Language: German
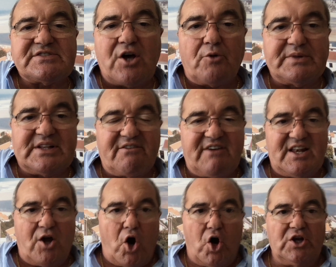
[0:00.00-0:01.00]

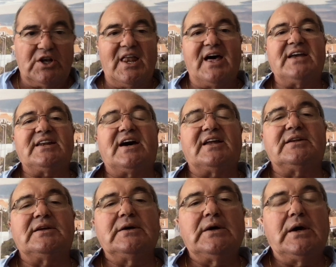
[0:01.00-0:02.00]
mittlerweile online an.
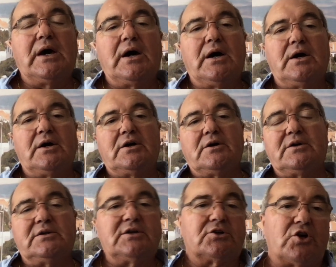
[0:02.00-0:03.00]

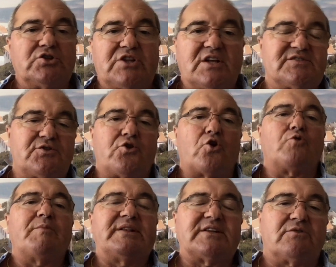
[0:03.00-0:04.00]
Äh, ihr könnt also
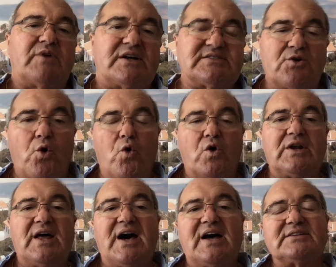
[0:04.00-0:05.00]
Dokumente quasi
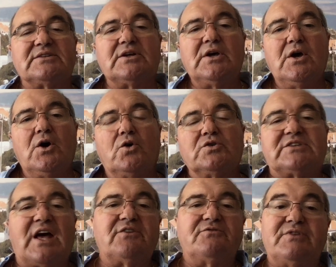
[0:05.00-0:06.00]
hochladen und
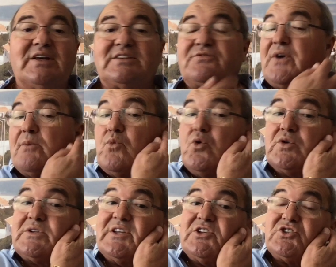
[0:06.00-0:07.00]
dann wird
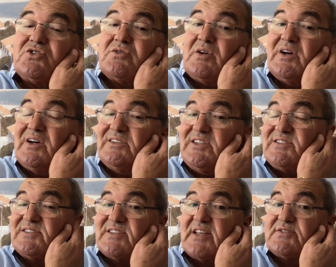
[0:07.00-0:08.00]
vermutlich äh,
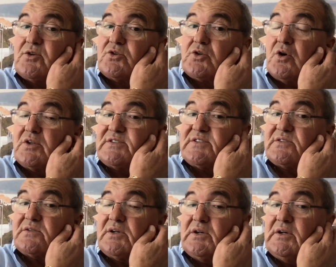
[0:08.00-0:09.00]

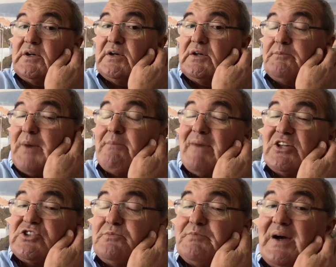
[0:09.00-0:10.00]
nichtsdestotrotz äh, äh, bei
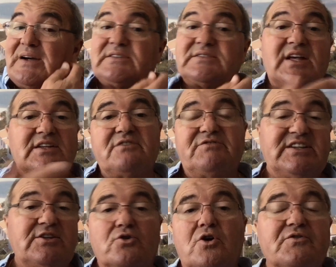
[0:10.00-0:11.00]
manchen Banken dann eine
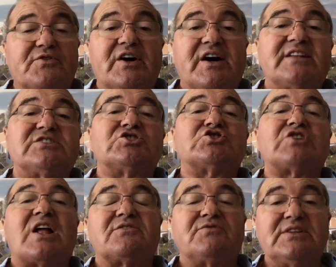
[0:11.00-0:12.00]
Videokonferenz
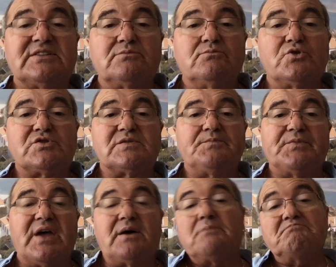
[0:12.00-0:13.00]
stattfinden müssen.
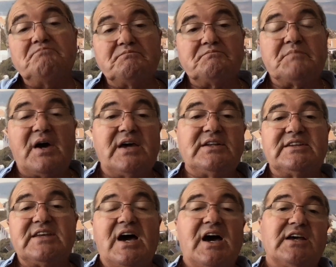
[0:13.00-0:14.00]
Ja. Bei einigen
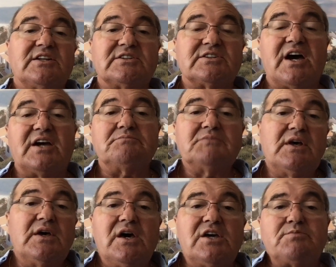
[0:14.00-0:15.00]
ja, einigen nein.
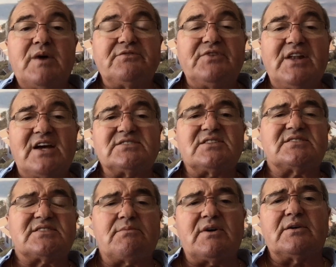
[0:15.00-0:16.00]
Ich meine, vielleicht ist es
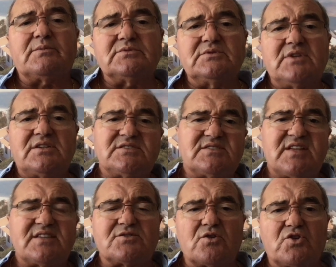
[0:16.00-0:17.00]
aber
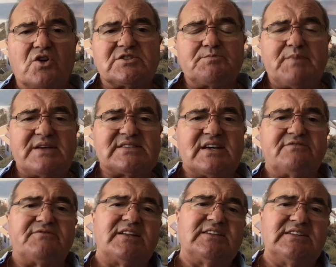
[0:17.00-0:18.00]
nichtsdestotrotz besser,
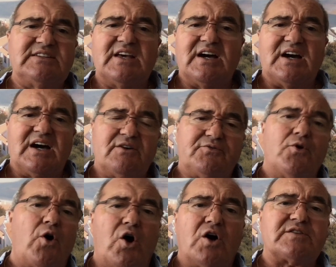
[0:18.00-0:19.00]
wenn ihr vor
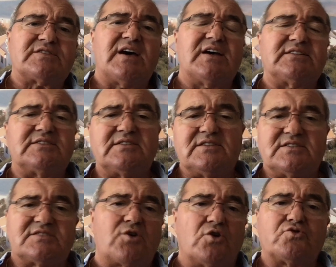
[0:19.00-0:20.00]
Ort seid,
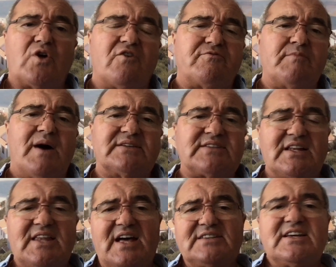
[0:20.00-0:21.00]
dieses Konto aufmacht, dann
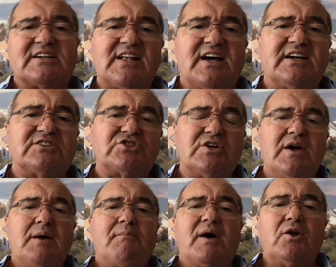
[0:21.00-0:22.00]
lernt ihr gleich
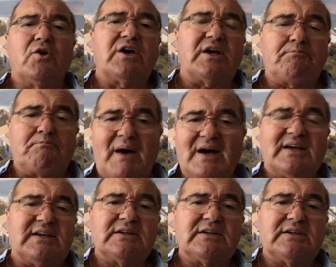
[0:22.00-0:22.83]
mal euren Bank.